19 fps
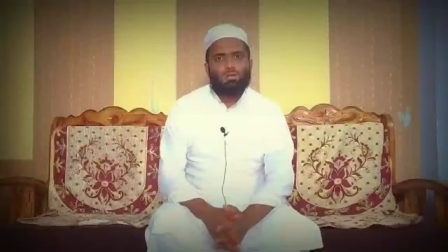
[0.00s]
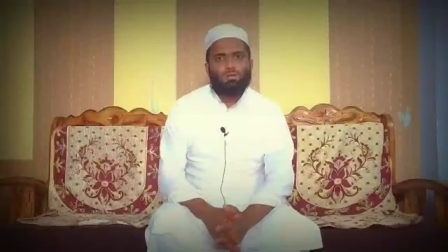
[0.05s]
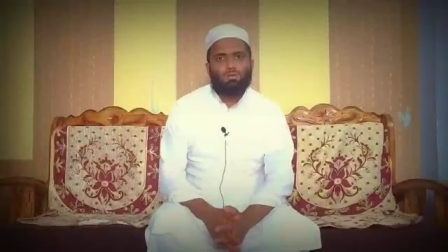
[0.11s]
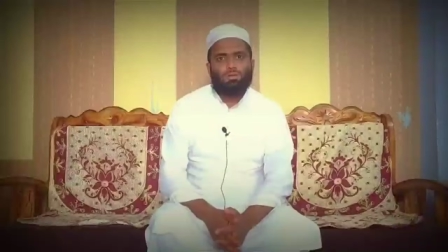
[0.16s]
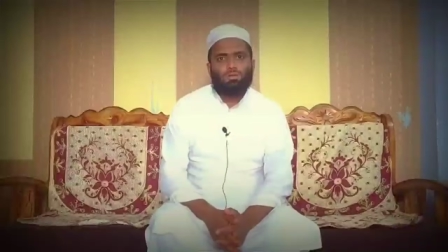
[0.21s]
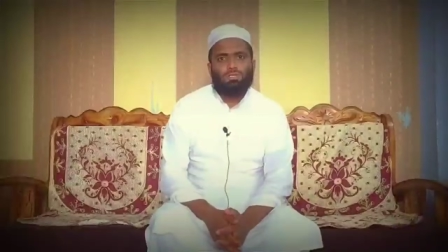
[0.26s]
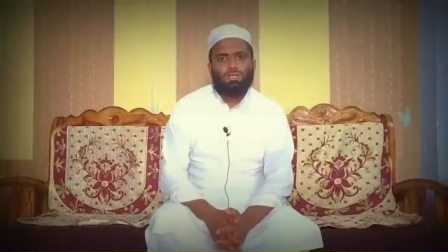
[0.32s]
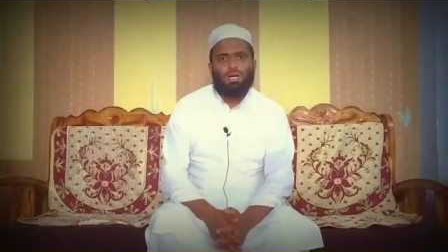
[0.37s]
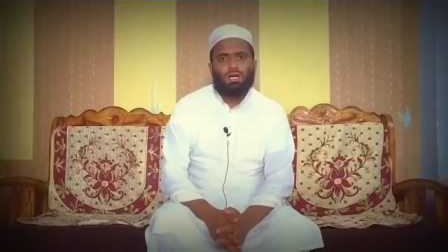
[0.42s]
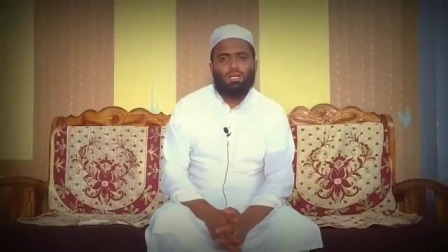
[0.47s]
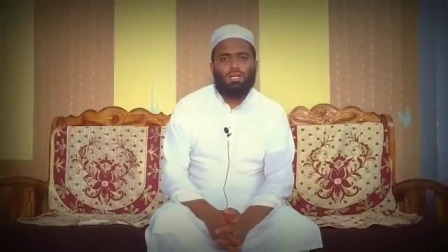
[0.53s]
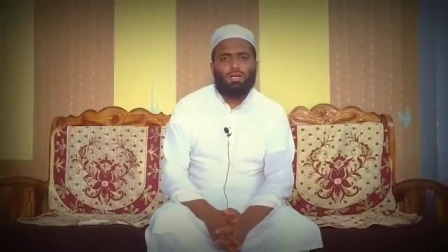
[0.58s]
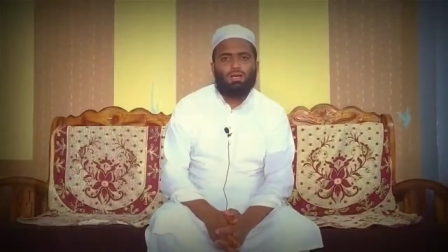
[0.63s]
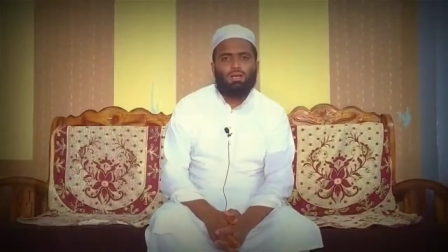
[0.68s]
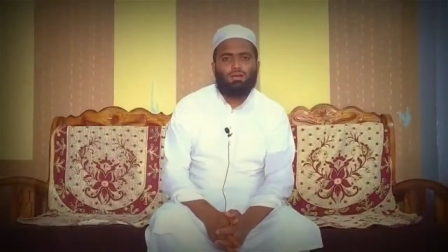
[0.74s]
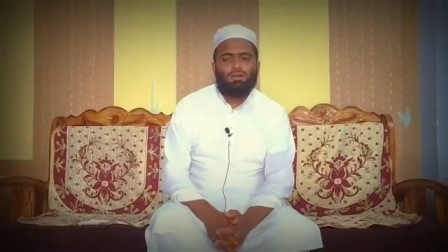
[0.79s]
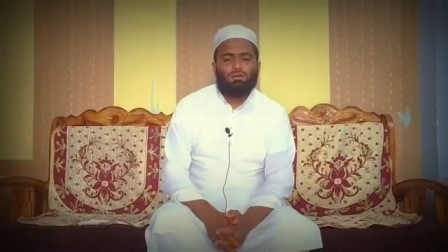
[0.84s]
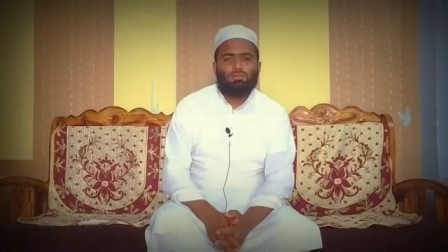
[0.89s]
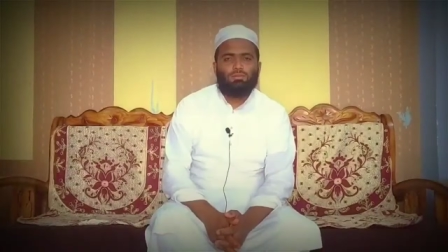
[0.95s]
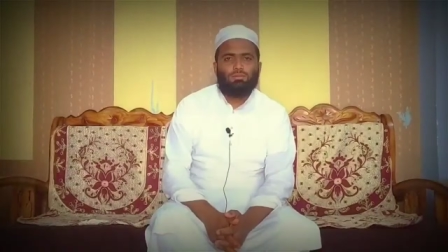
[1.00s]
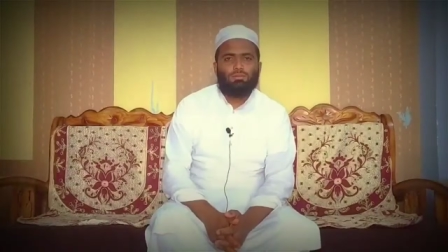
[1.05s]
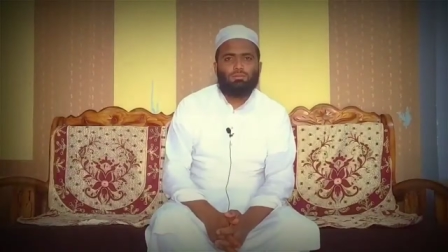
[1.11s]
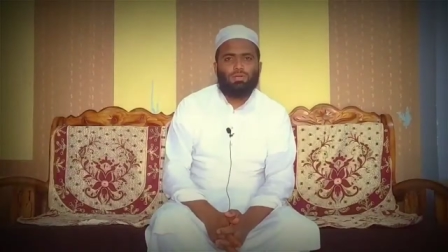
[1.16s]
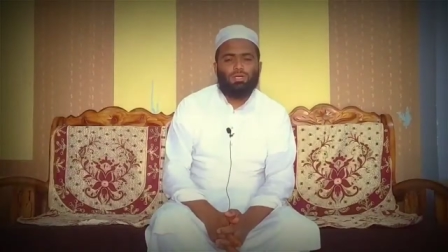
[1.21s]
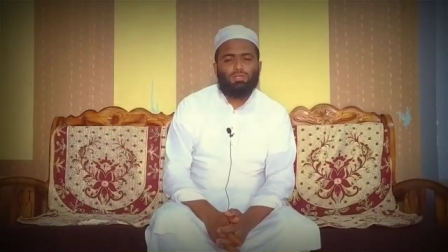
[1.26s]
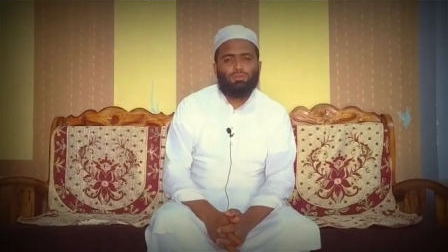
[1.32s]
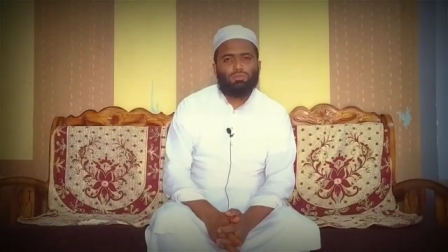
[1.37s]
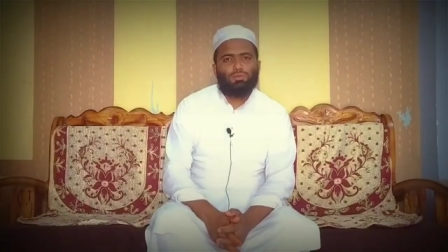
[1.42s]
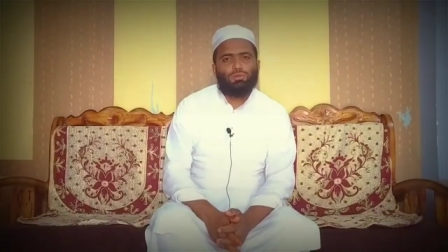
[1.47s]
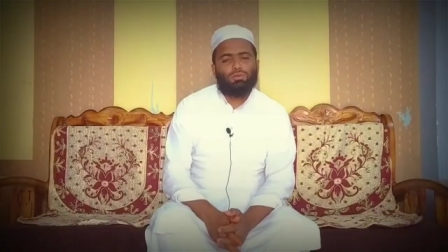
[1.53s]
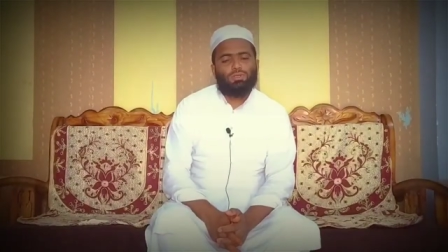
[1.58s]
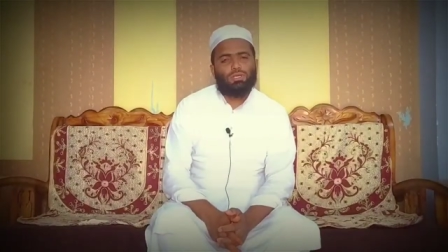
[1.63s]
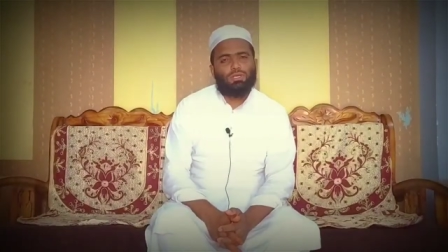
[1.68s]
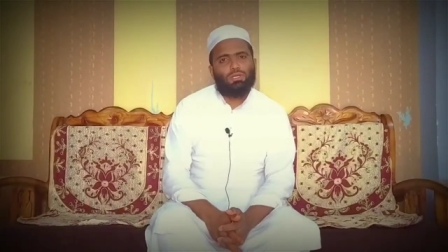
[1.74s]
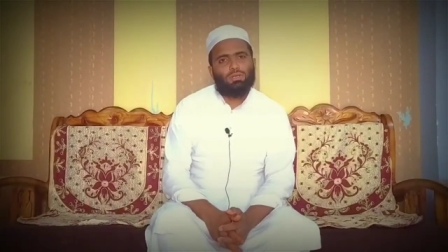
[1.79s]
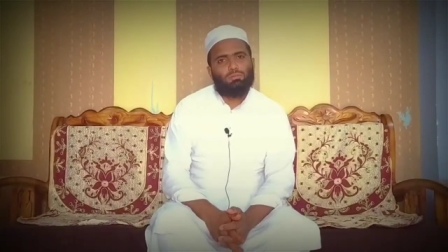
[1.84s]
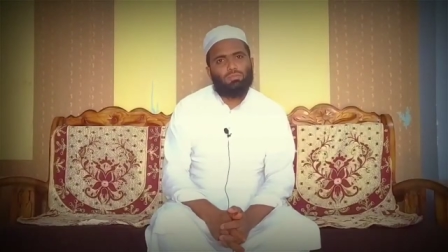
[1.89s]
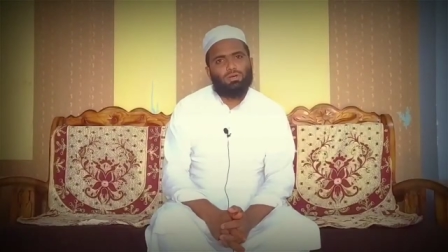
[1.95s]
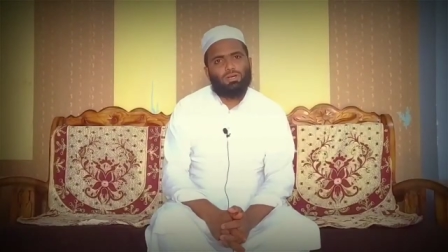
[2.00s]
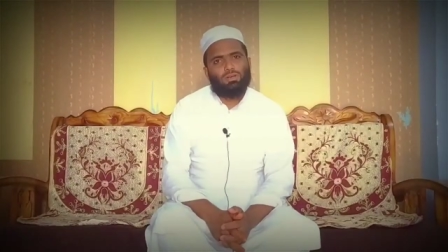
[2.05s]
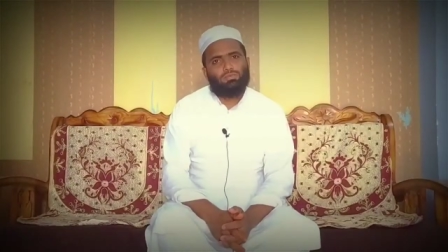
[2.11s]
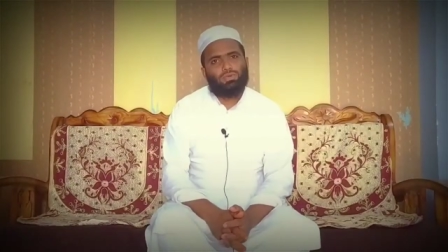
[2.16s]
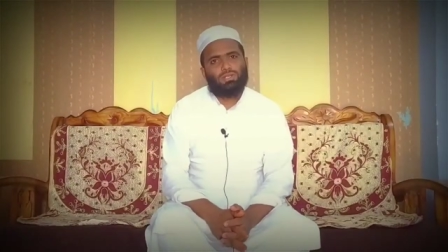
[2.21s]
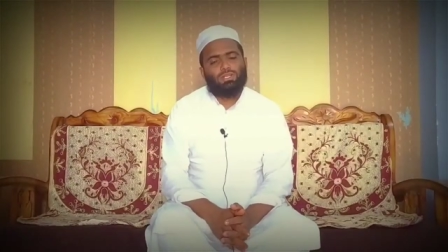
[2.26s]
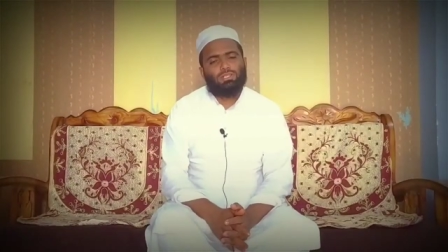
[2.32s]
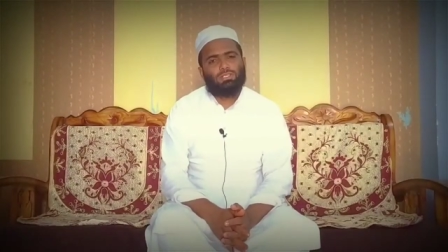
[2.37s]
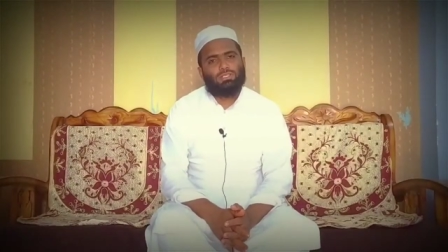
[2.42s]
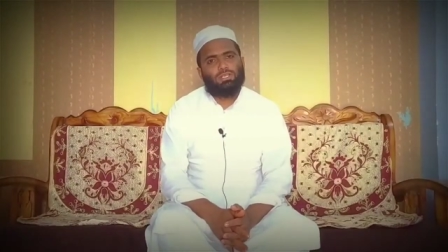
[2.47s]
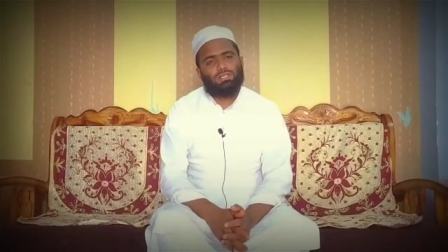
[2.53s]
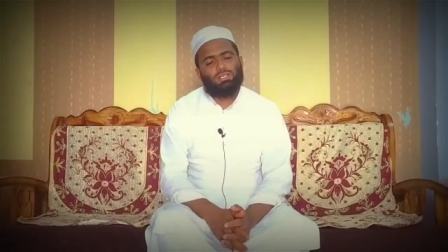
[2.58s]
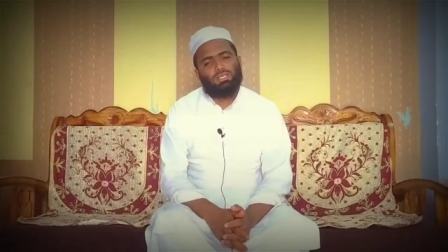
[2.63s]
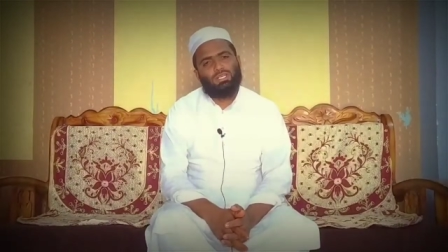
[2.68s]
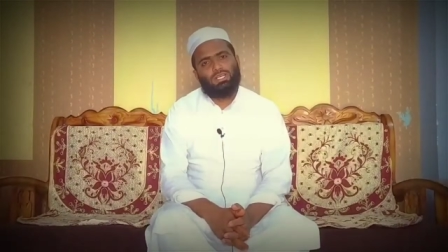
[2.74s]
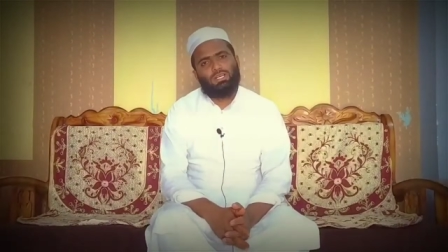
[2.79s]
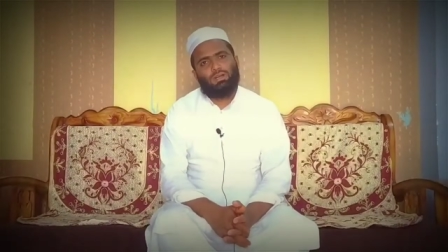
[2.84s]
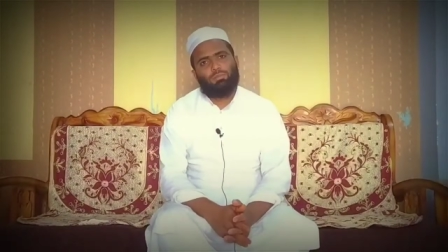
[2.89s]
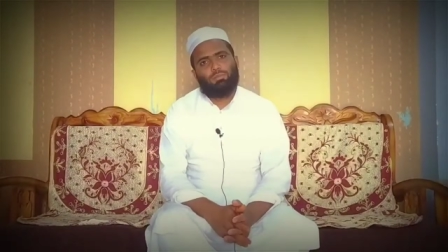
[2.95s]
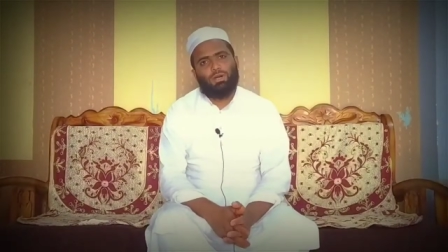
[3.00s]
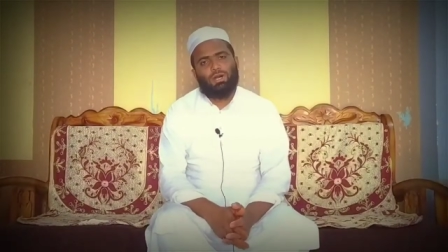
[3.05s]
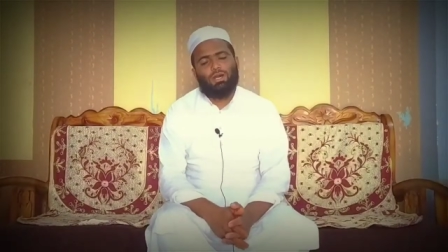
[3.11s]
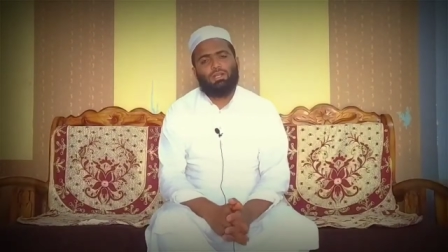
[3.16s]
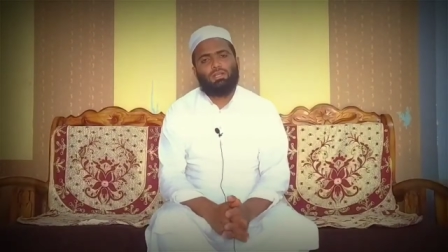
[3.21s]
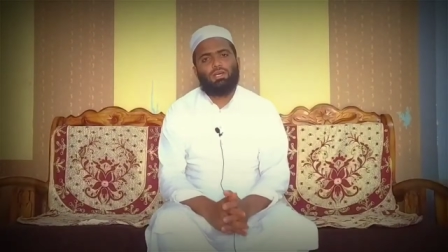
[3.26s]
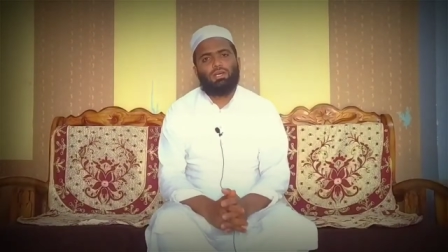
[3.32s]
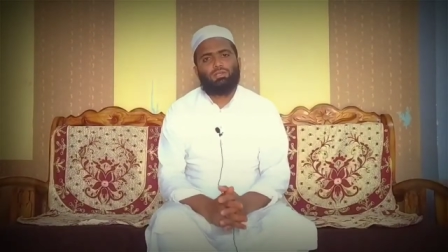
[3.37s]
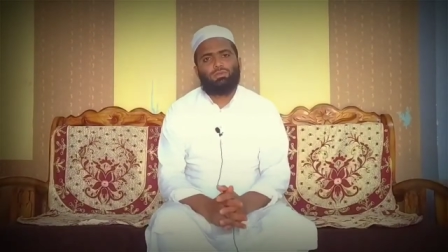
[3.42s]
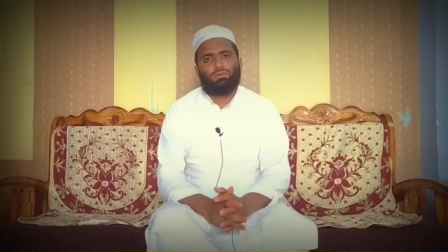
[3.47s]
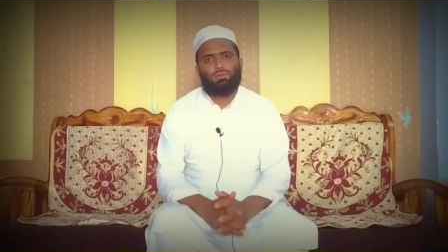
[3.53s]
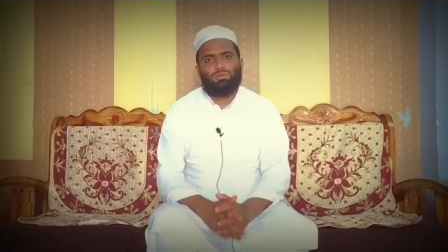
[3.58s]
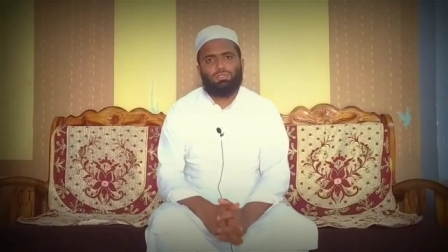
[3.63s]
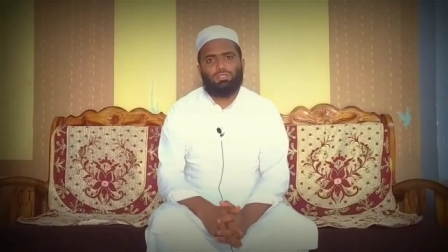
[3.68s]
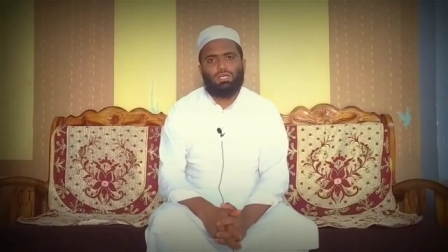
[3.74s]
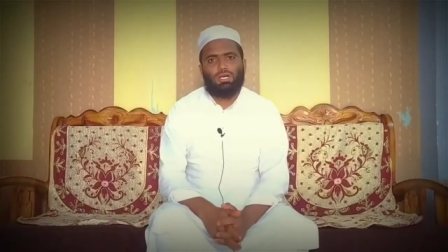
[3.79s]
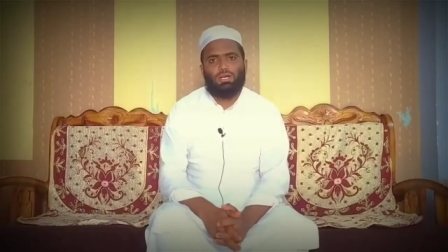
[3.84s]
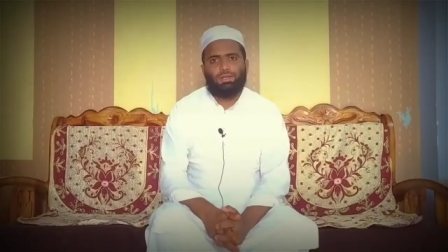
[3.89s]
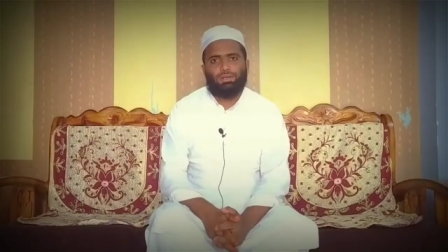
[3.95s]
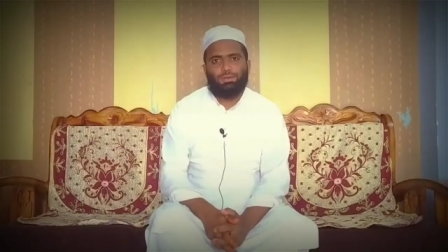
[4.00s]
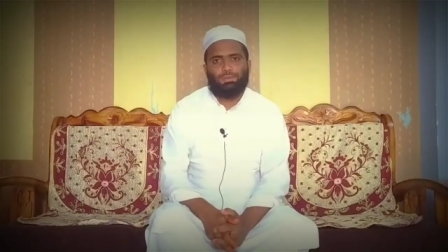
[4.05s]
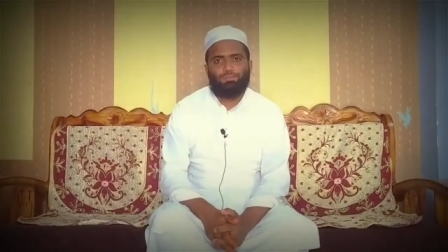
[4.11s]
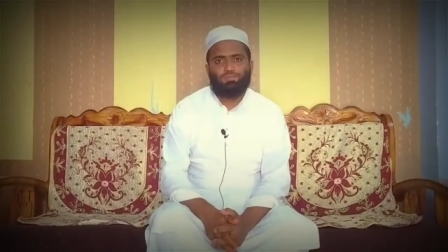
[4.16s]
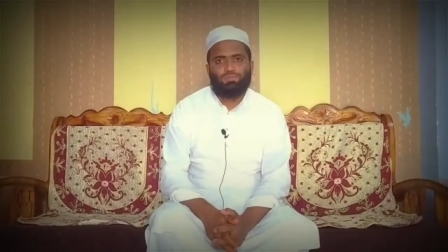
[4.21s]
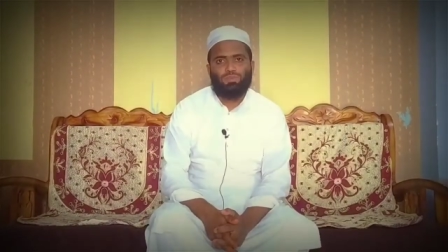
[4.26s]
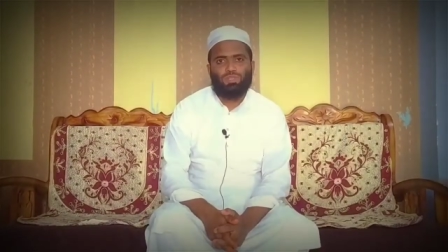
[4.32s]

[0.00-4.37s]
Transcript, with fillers: ताला बंदों के मगफरत करने का बहाना ढूंढता है